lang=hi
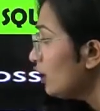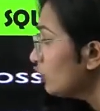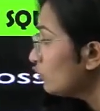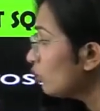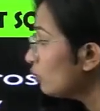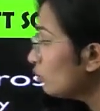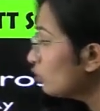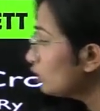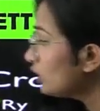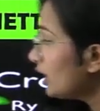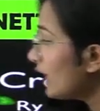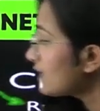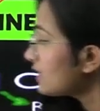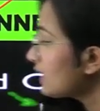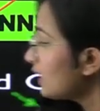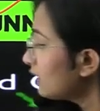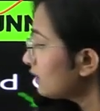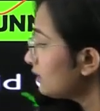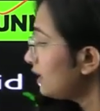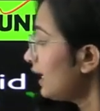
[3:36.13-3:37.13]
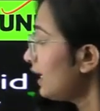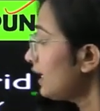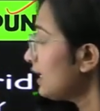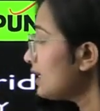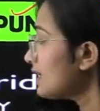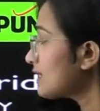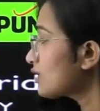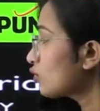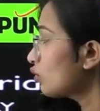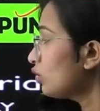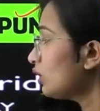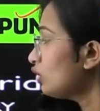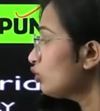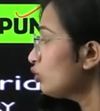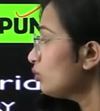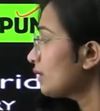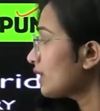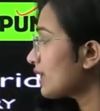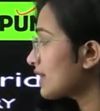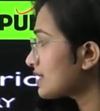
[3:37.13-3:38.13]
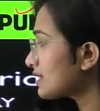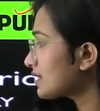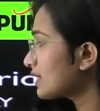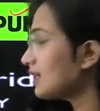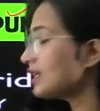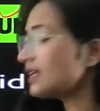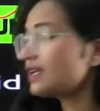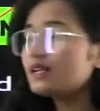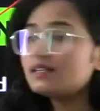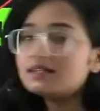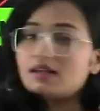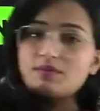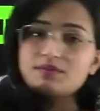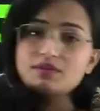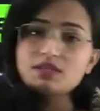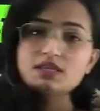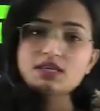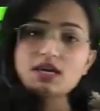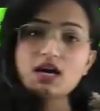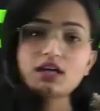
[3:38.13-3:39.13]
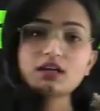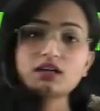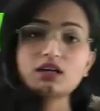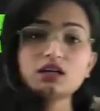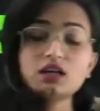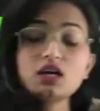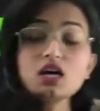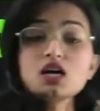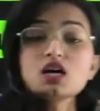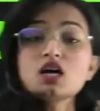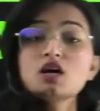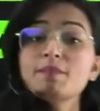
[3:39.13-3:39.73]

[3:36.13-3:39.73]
तो मुझे ऐसा लगता है कि इसको ना तुम केस स्टडी के हिसाब से तैयार करना